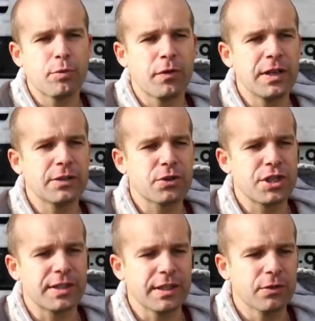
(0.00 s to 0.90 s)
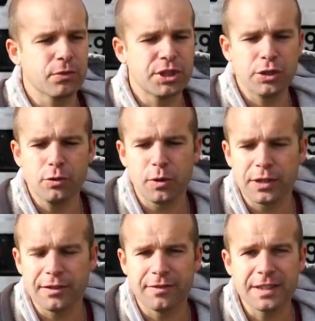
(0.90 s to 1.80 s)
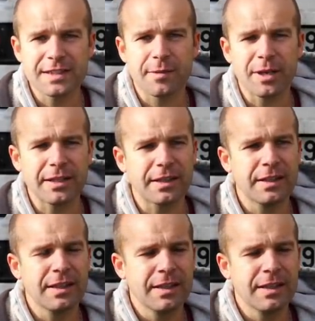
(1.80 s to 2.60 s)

pour faire l'étanchéité. Donc j'ai commandé 25 mètres,